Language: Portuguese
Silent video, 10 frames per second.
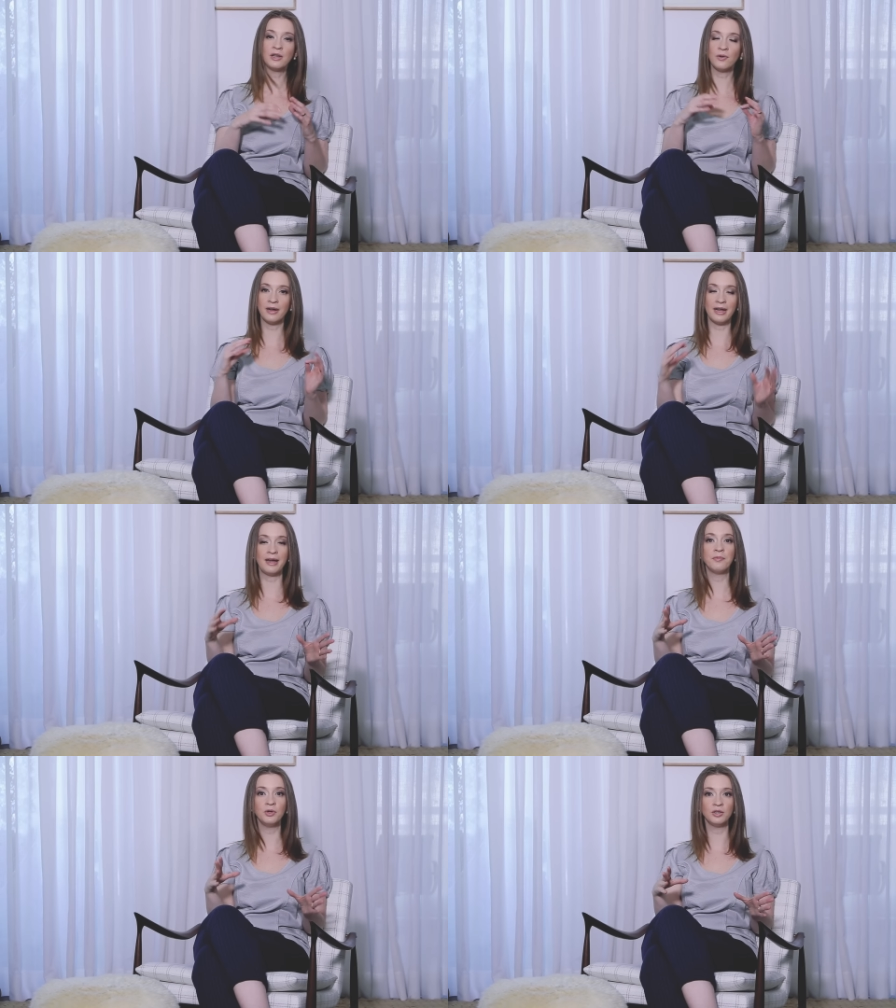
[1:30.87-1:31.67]
Então
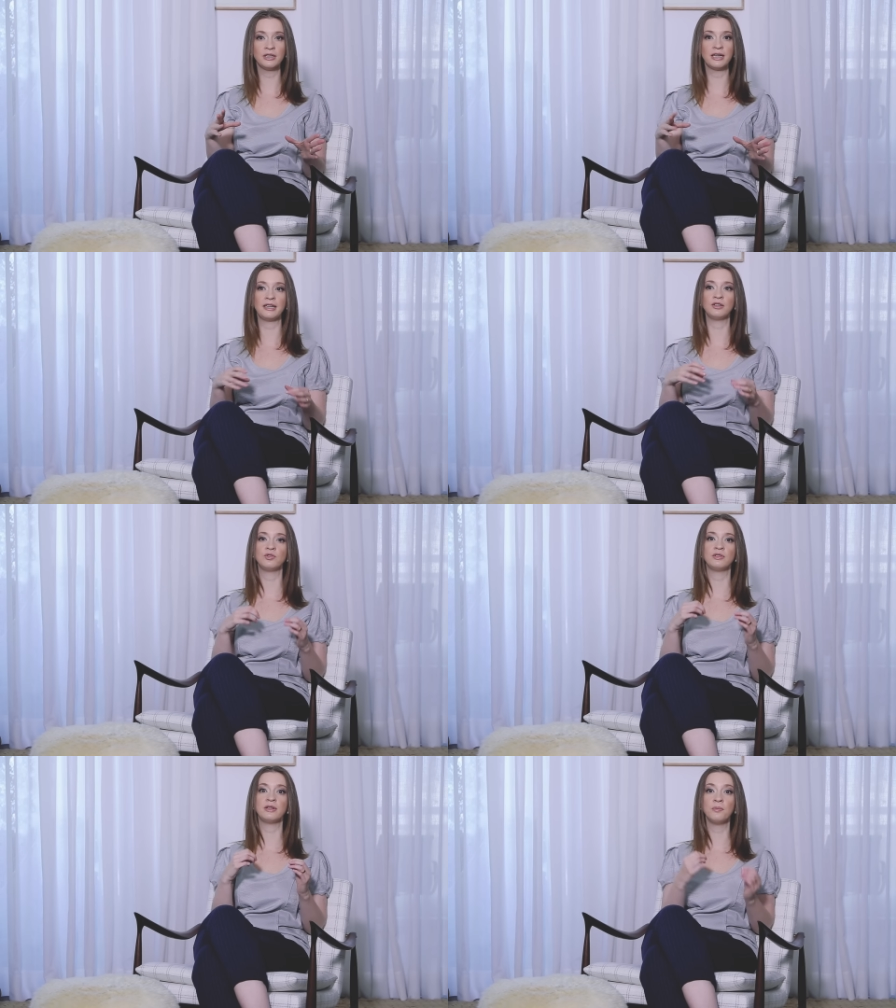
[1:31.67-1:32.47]
é muito
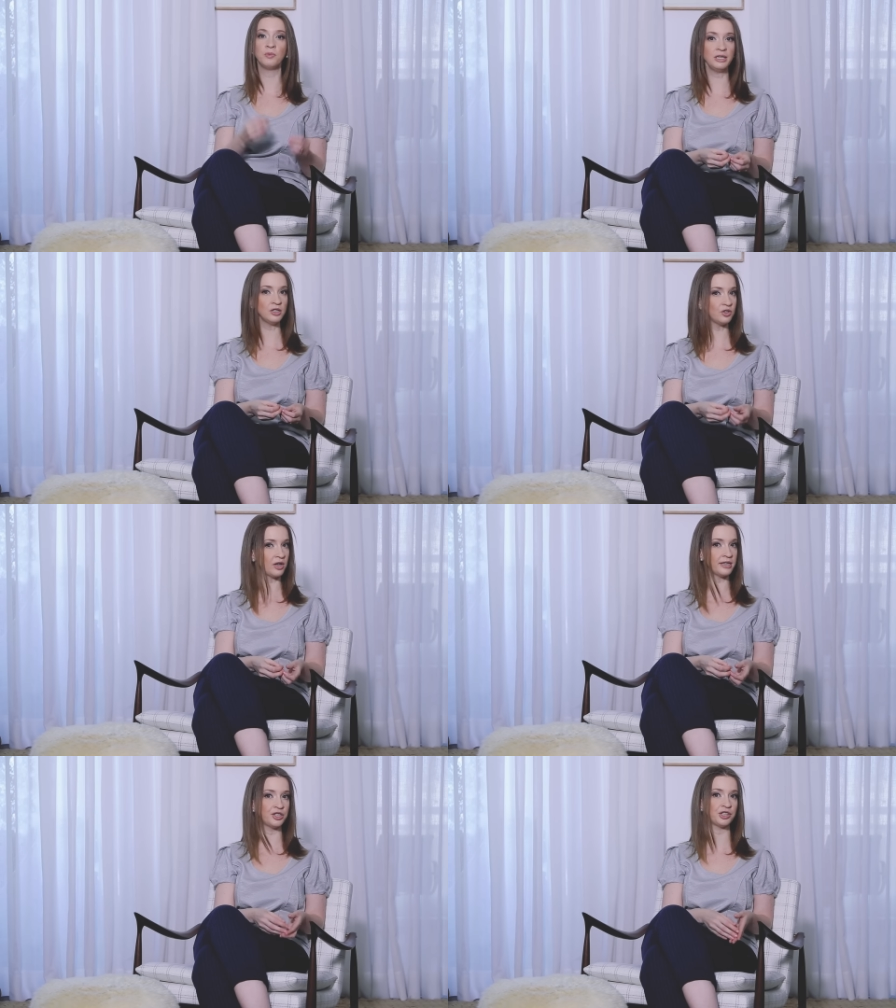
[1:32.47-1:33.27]
tenso, são muitas
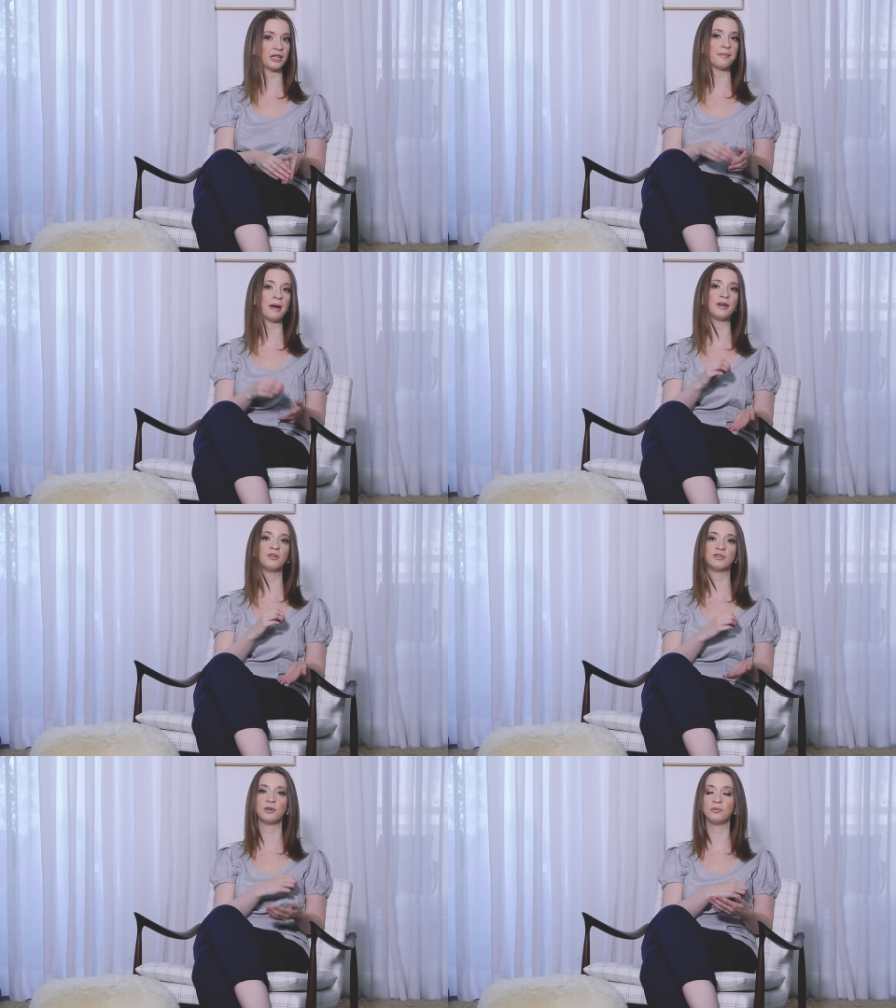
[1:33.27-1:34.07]
horas de
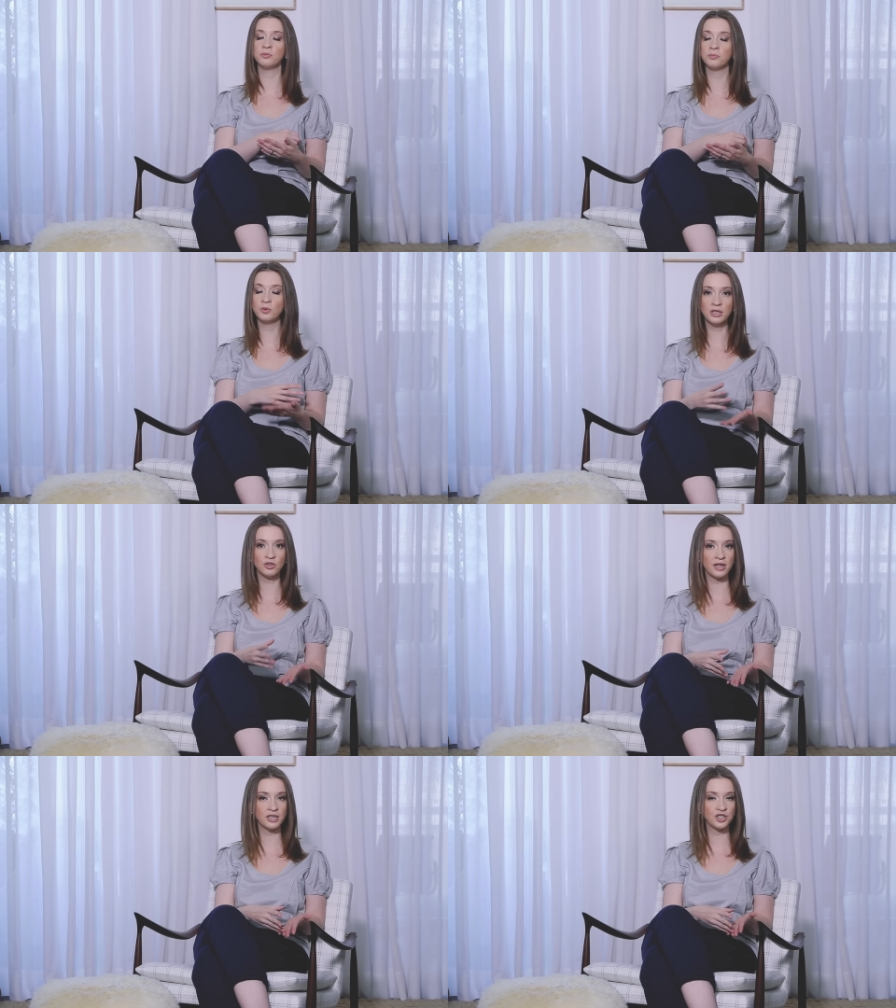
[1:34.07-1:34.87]
trabalho, são
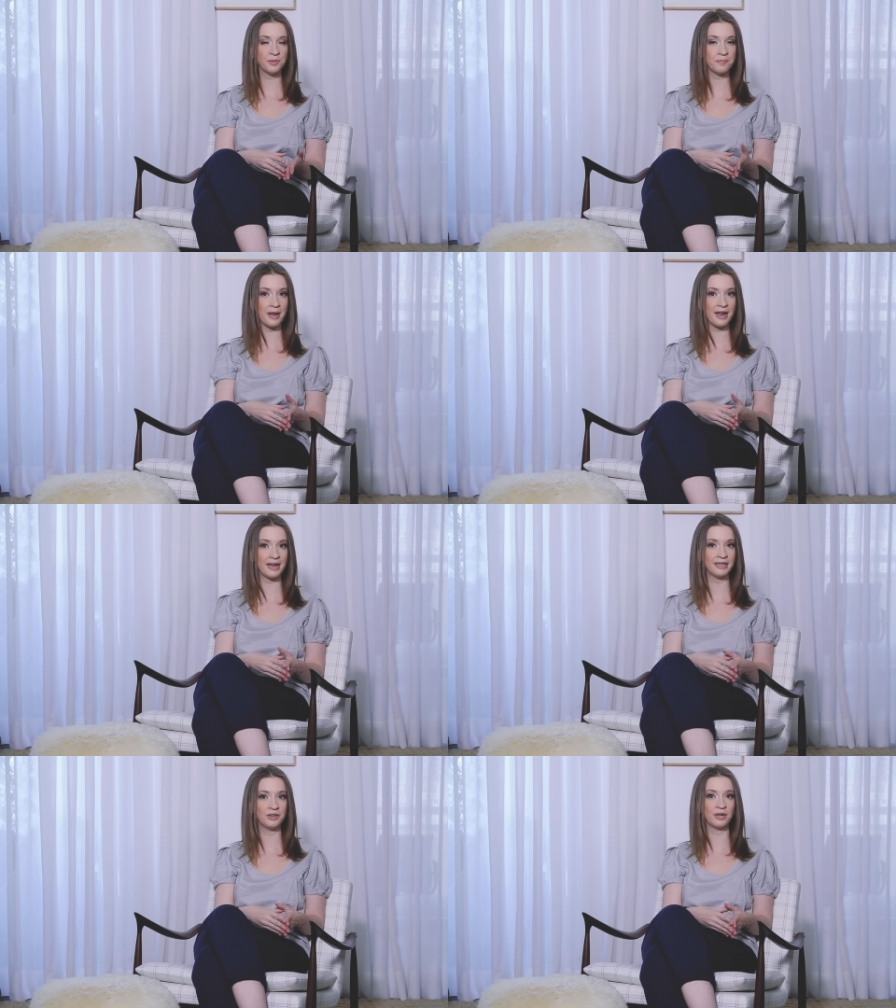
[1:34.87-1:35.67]
muitas horas de pé
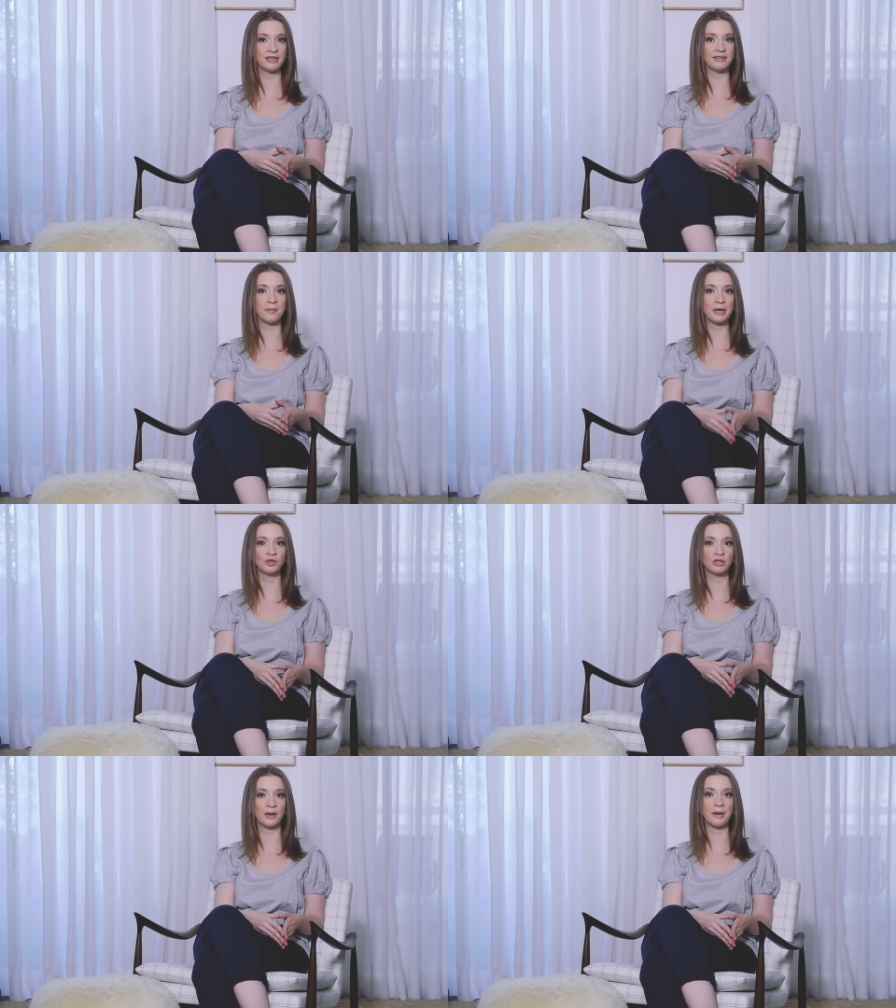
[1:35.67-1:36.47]
ali no
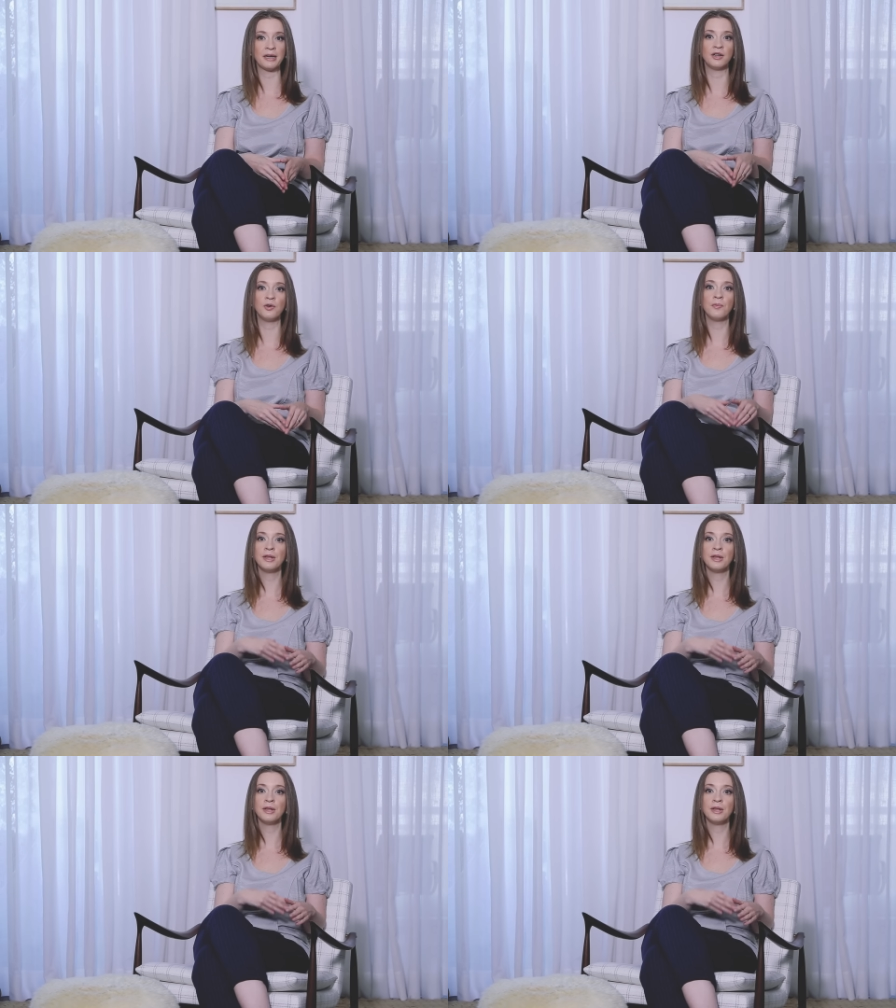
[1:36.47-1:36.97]
casamento trabalhando.